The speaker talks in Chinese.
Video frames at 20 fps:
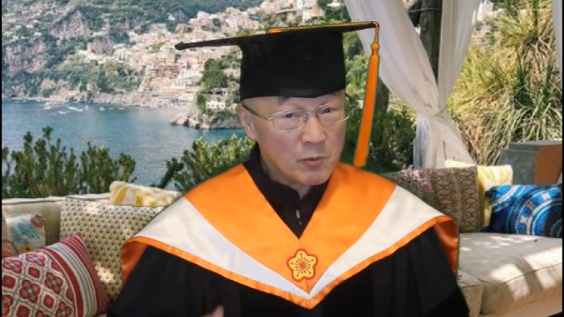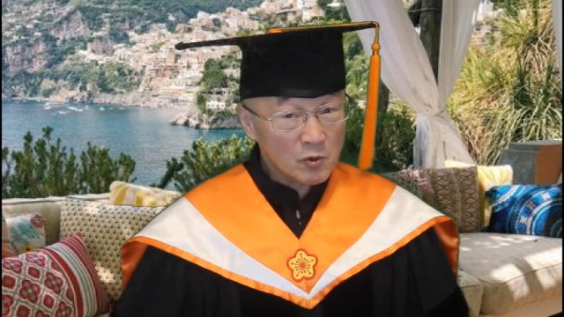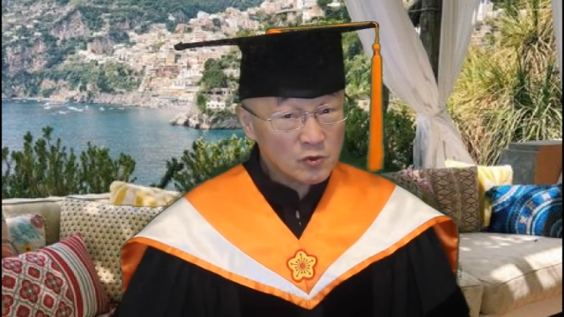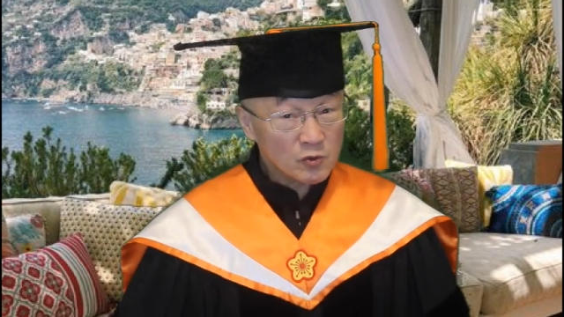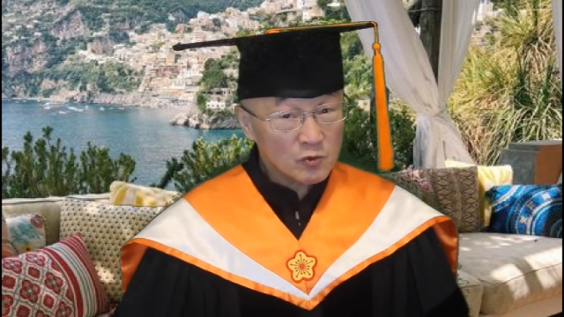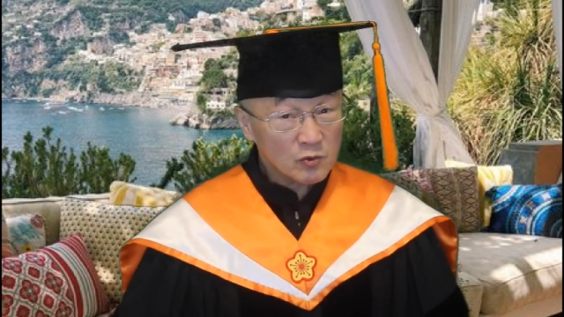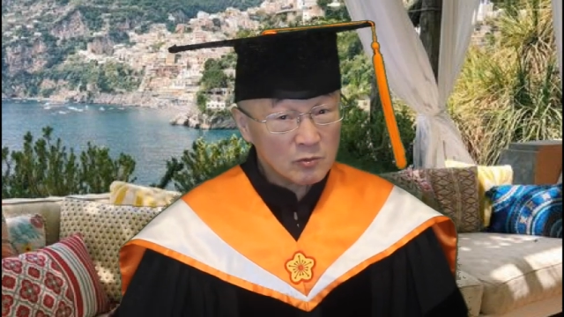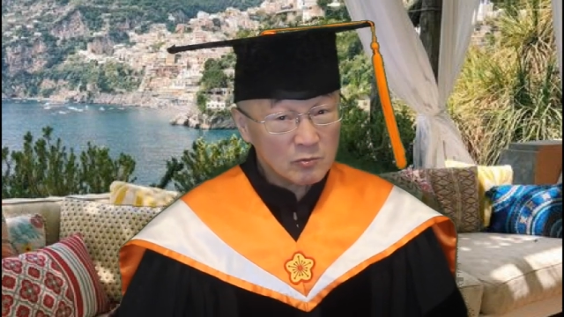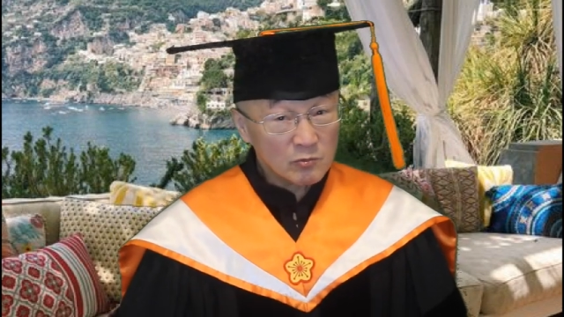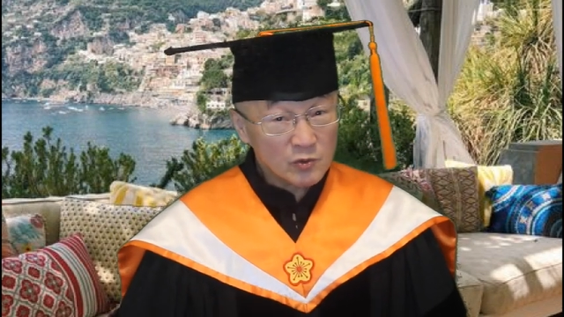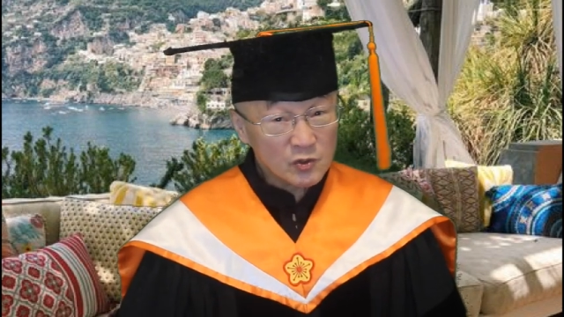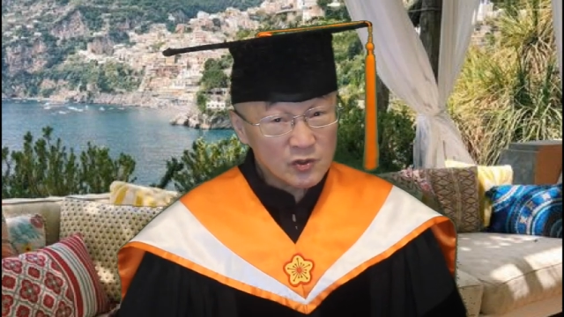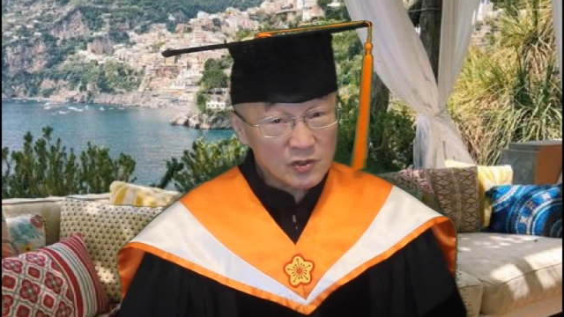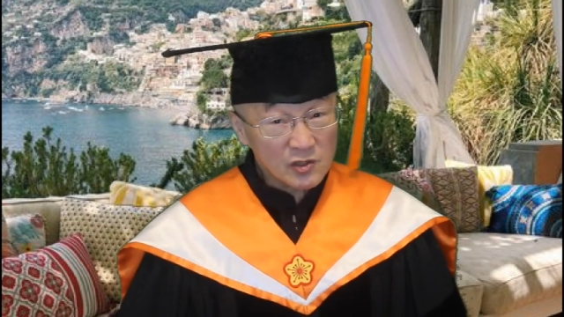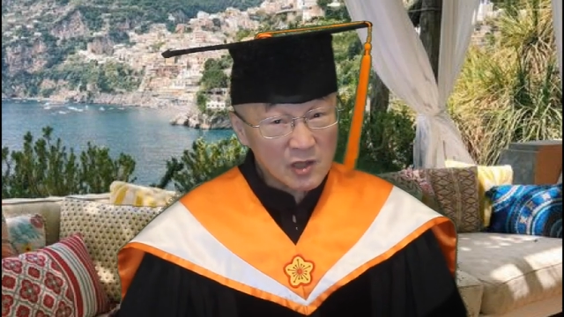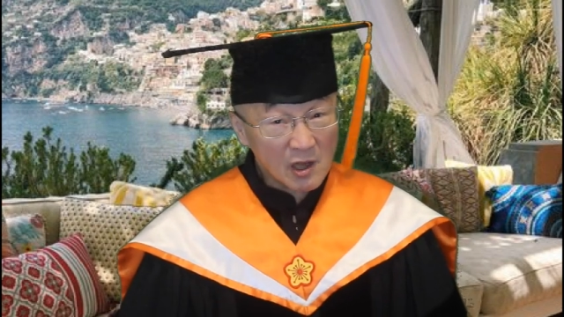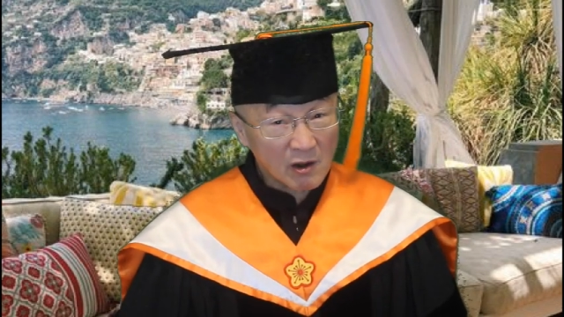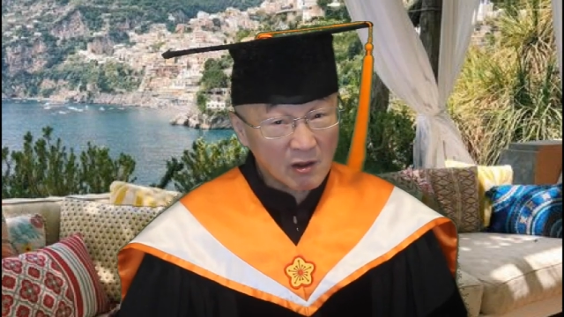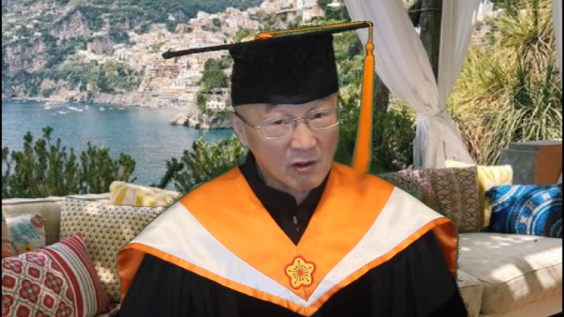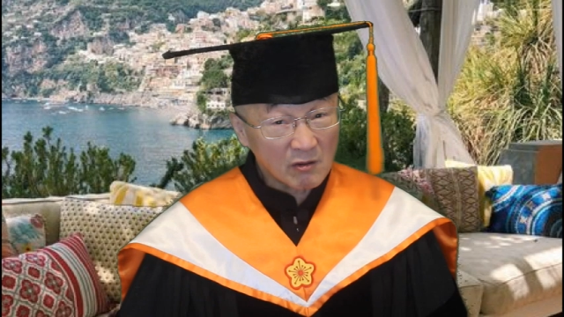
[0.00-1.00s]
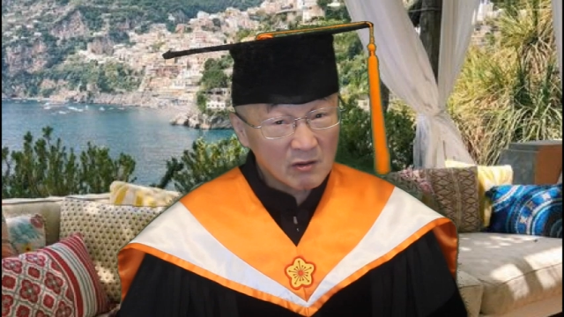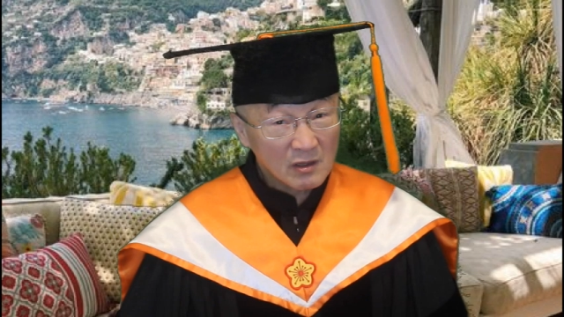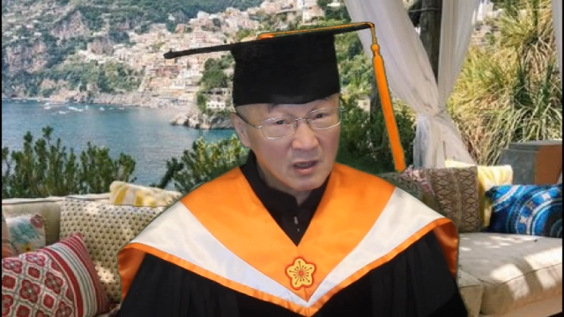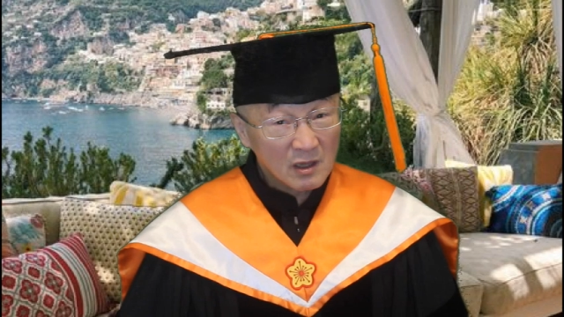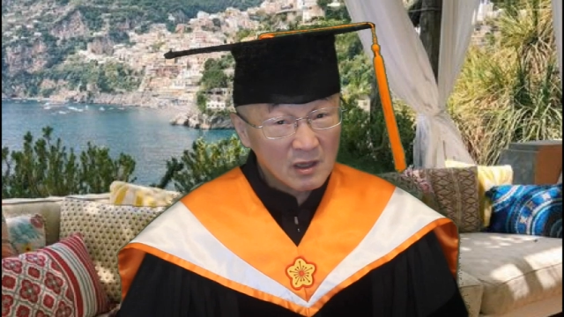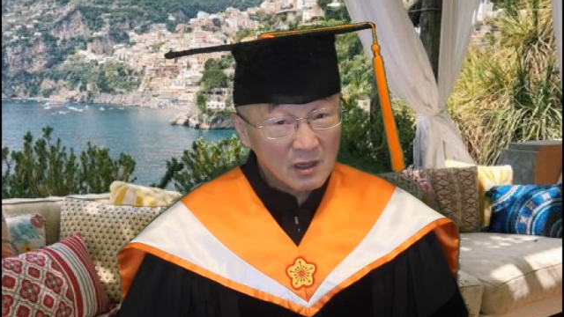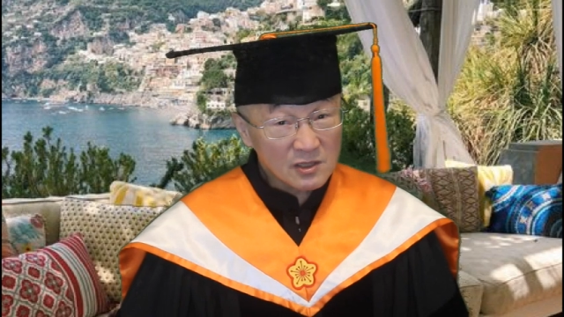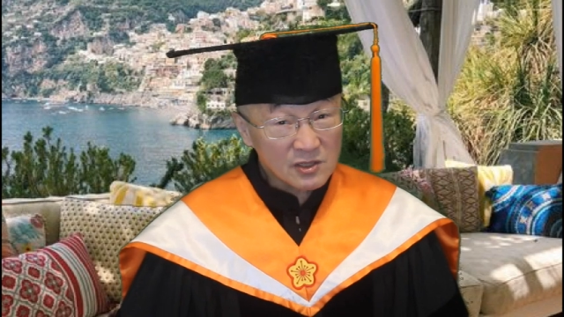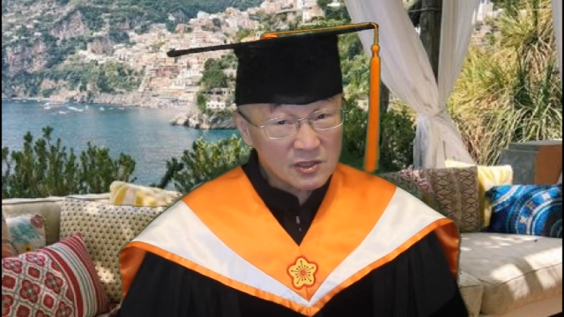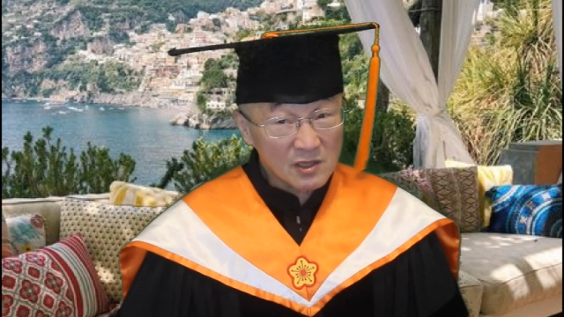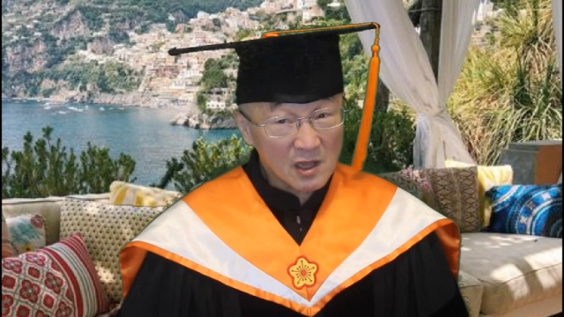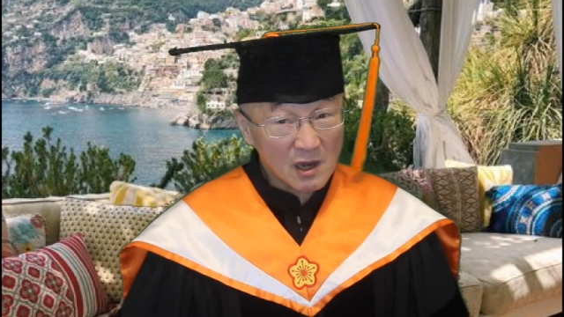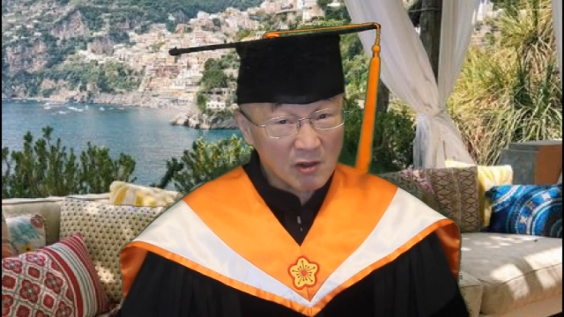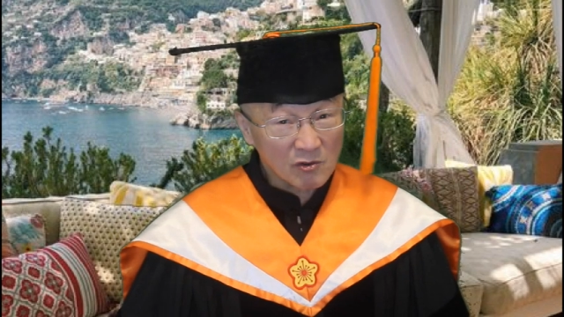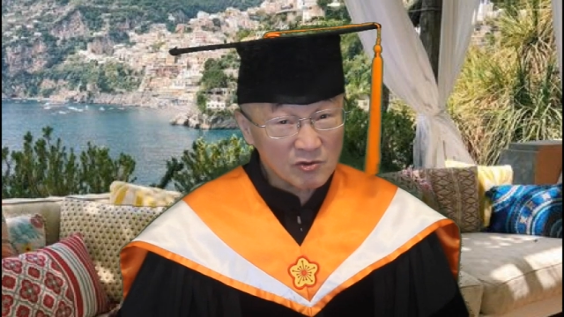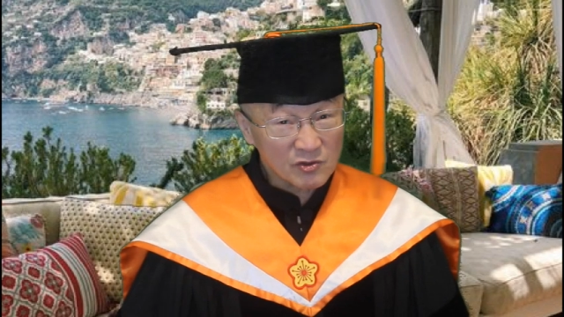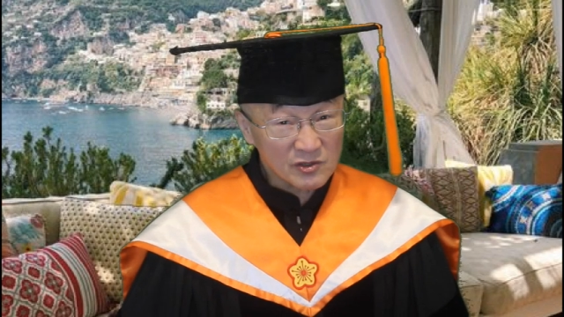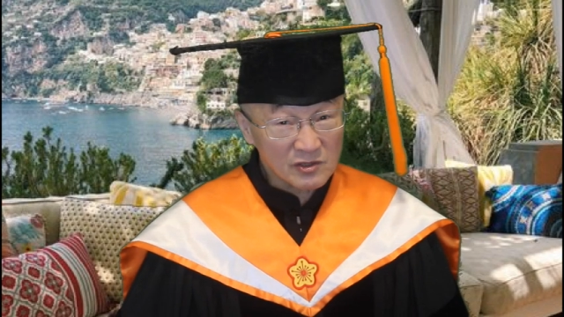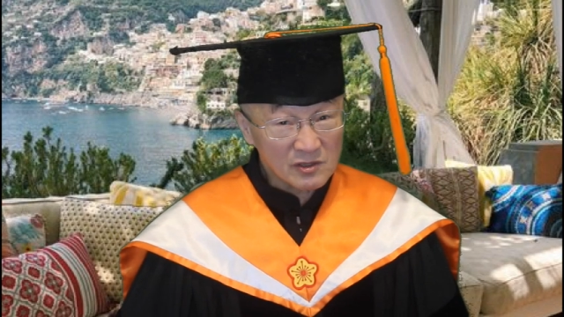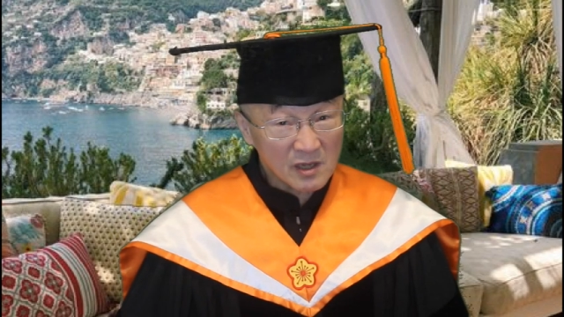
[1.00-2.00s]
博士论文指导老指导
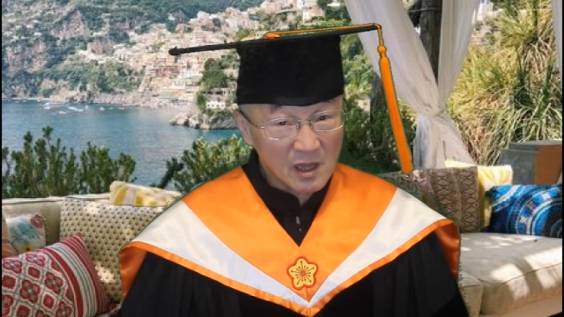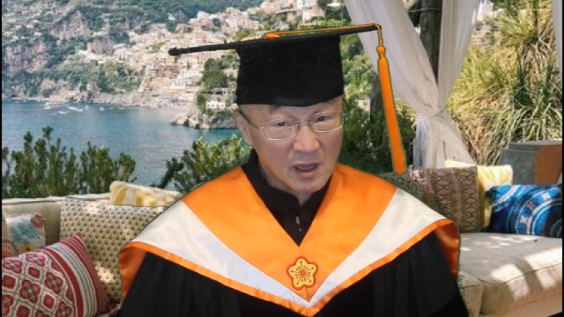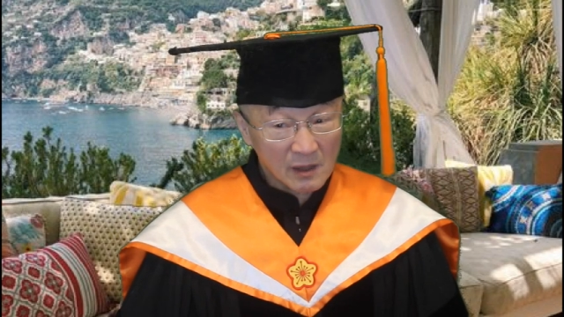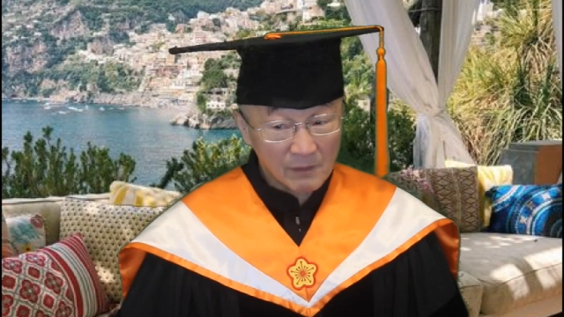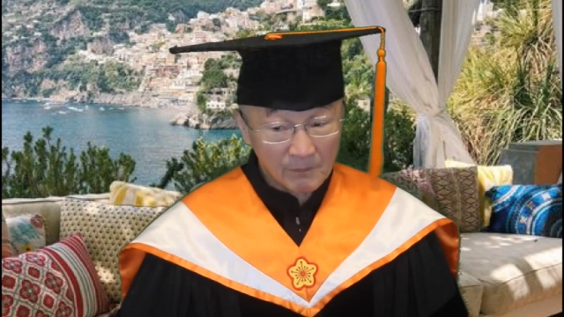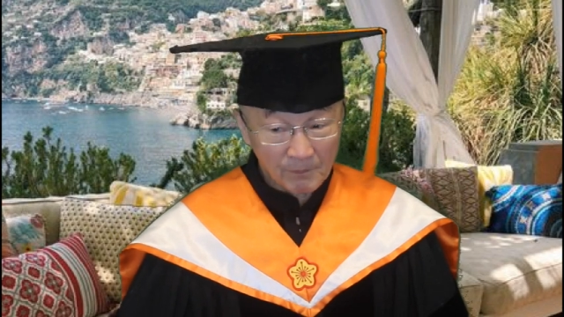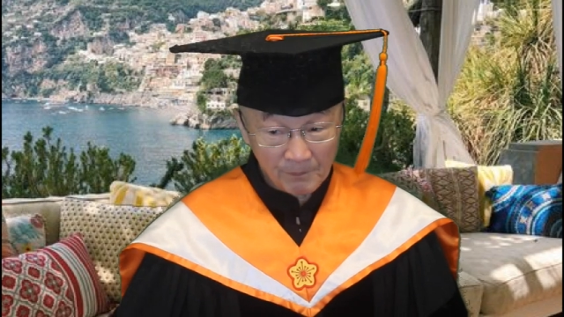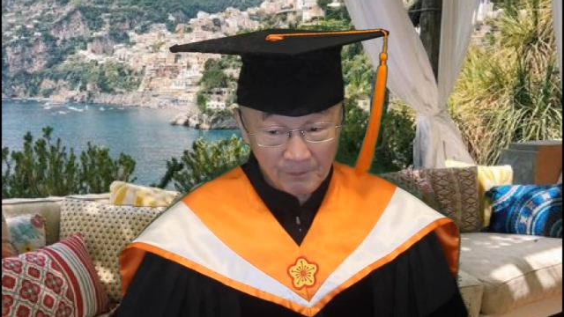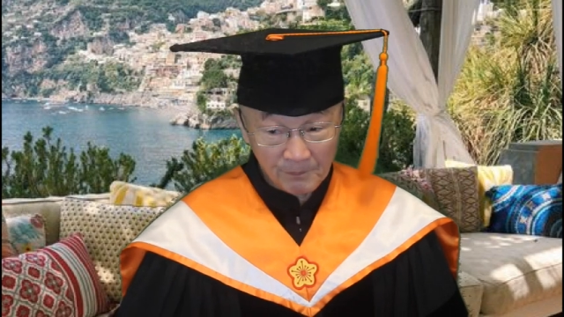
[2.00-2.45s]
老师呢？